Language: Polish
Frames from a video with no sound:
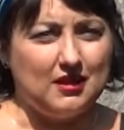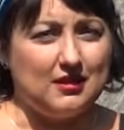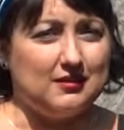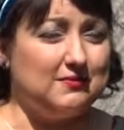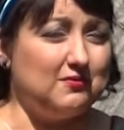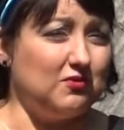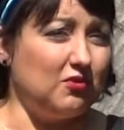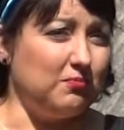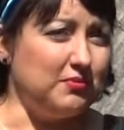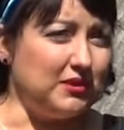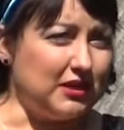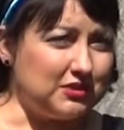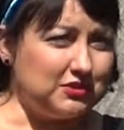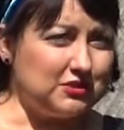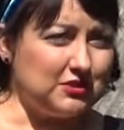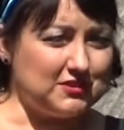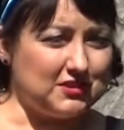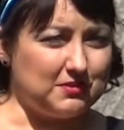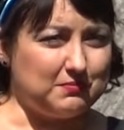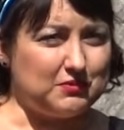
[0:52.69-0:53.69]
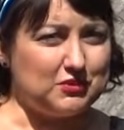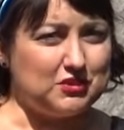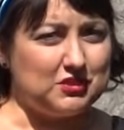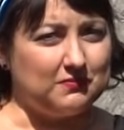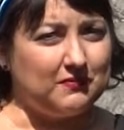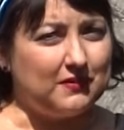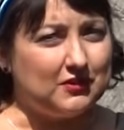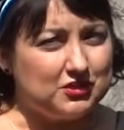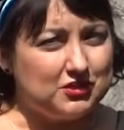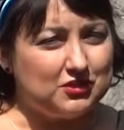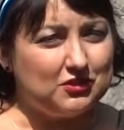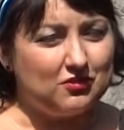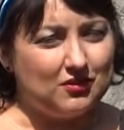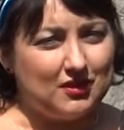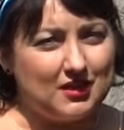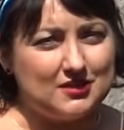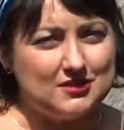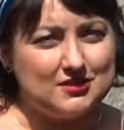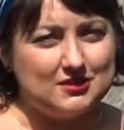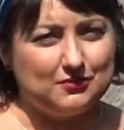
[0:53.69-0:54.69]
ale wyobraźcie sobie, że wasi
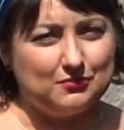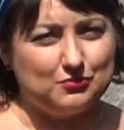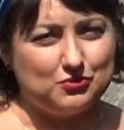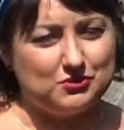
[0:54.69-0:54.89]
koledzy,